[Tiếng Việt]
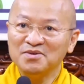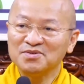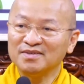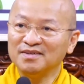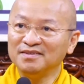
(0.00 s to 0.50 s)

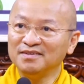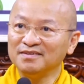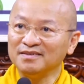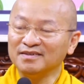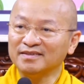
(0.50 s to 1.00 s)
Thượng tọa
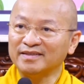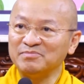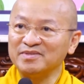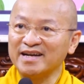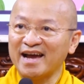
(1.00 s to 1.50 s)
Thích Nhật Từ
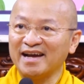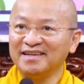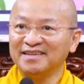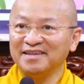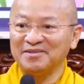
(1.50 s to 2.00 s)
cho đây
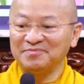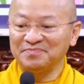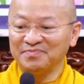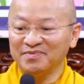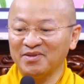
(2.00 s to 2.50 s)
là cơ
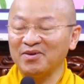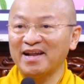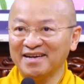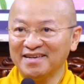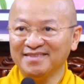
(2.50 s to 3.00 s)
hội để các
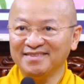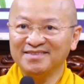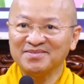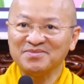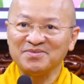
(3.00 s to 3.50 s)
bạn hoàn
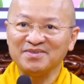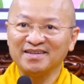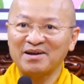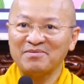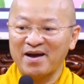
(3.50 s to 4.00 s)
tất chương
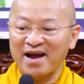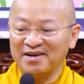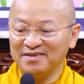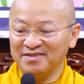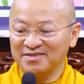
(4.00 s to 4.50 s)
trình học phổ
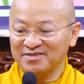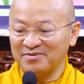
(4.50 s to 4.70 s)
thông